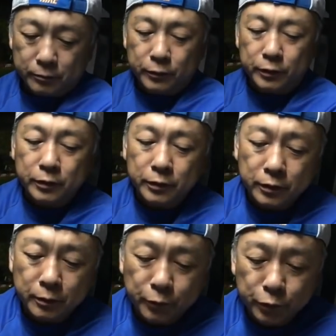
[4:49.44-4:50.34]

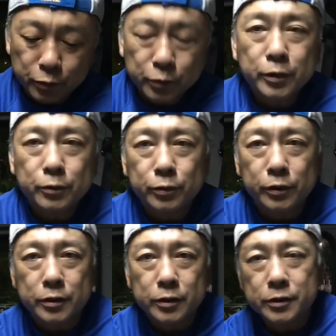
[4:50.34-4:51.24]
えー、モノクロで撮っ
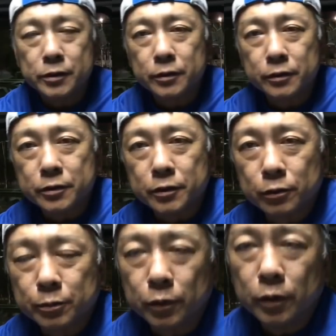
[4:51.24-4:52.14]
た写真なんですけ
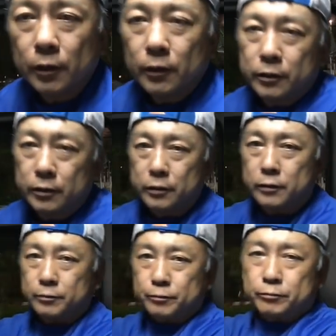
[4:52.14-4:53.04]
ども、
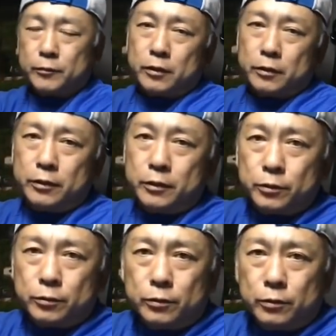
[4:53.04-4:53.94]
えー、まあ影
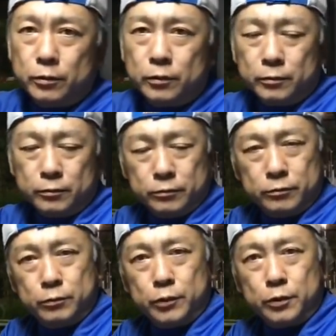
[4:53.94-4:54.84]
響、う
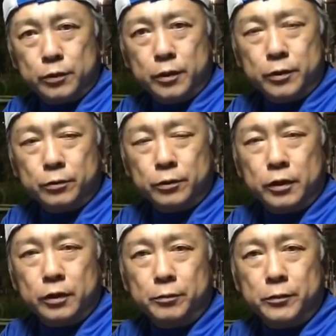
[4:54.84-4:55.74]
ん、出てないよう
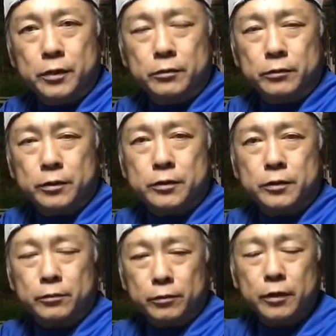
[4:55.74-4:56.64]
に見えるんです
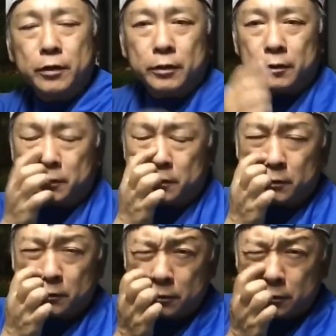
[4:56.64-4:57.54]
けどね、
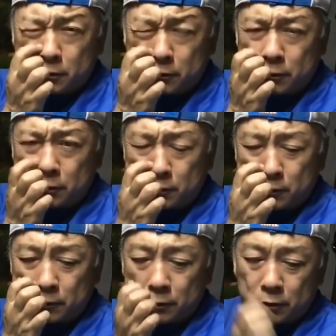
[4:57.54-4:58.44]

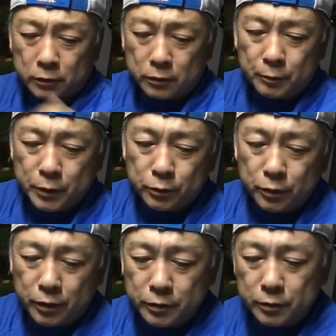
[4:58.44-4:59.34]
えー、まあそん
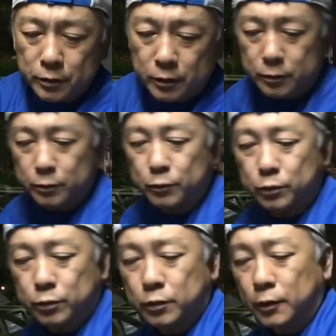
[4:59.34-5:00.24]
な感じでね、その後
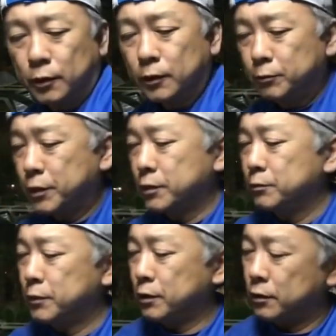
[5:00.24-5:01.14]
の、まあ、
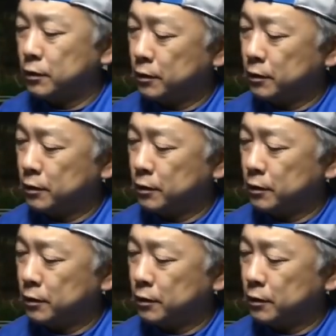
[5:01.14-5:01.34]
まあ、